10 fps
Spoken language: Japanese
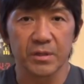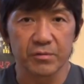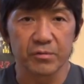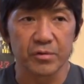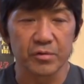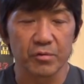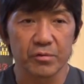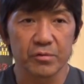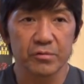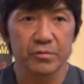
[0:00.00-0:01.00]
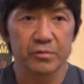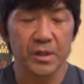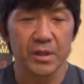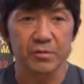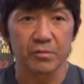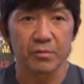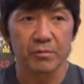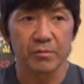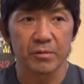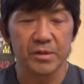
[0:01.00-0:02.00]
いくっていうそういうなんかそ
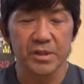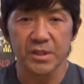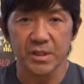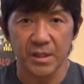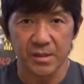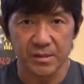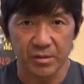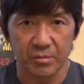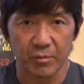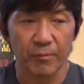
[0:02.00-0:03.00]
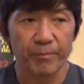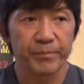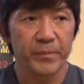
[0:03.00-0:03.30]
の指揮じゃないですけども、